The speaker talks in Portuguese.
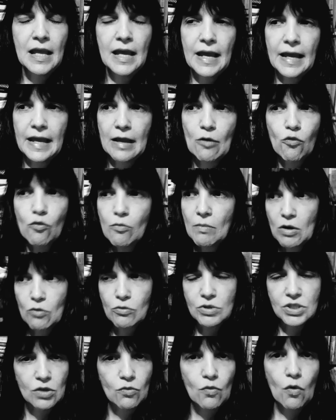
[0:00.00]
é, alguma
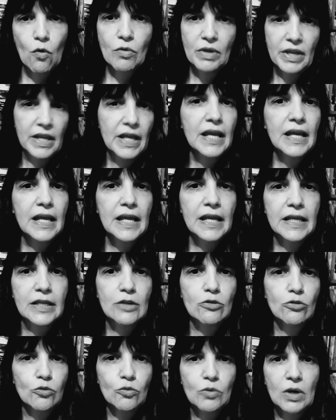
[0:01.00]
coisa com alguém,
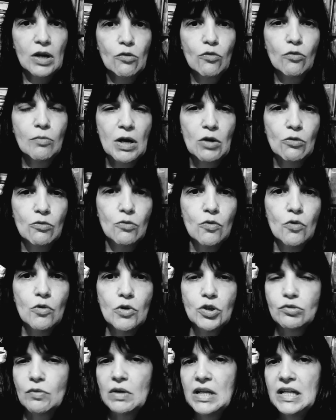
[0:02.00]
ou lucrar alguma
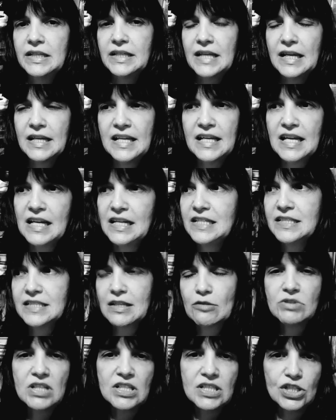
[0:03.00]
coisa, ou ele quer realizar
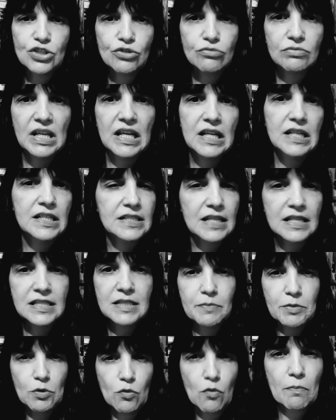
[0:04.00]
o desejo dele sem se
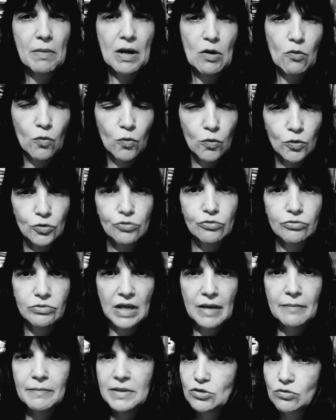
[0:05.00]
preocupar com o outro,
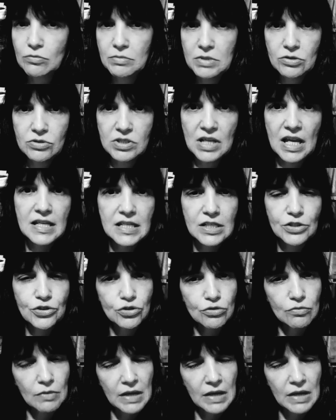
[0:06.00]
tá? Mais ou menos é isso.